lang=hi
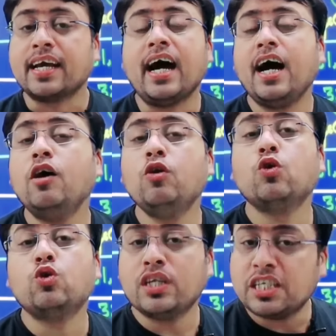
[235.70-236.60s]
कहां
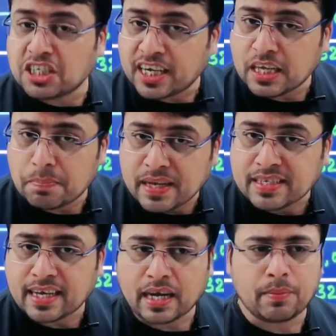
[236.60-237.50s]
लोगों ने ज्यादा
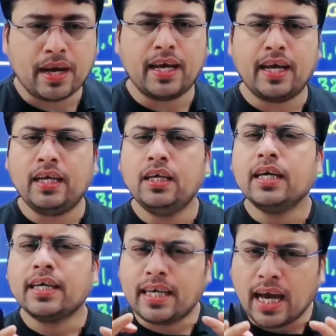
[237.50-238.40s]
पैसा कमाया है
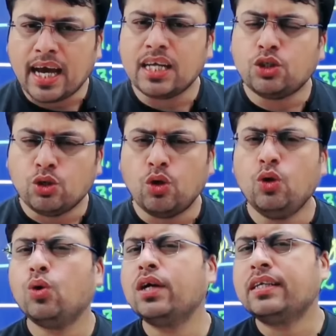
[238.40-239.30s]
क्या जो
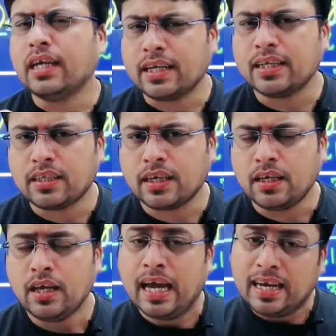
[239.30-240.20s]
लोग डरे
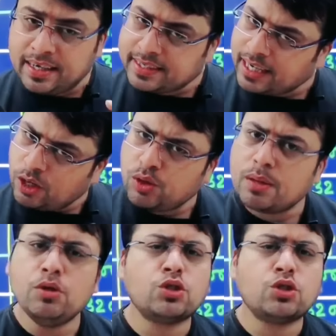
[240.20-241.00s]
थे लिटरली उन्होंने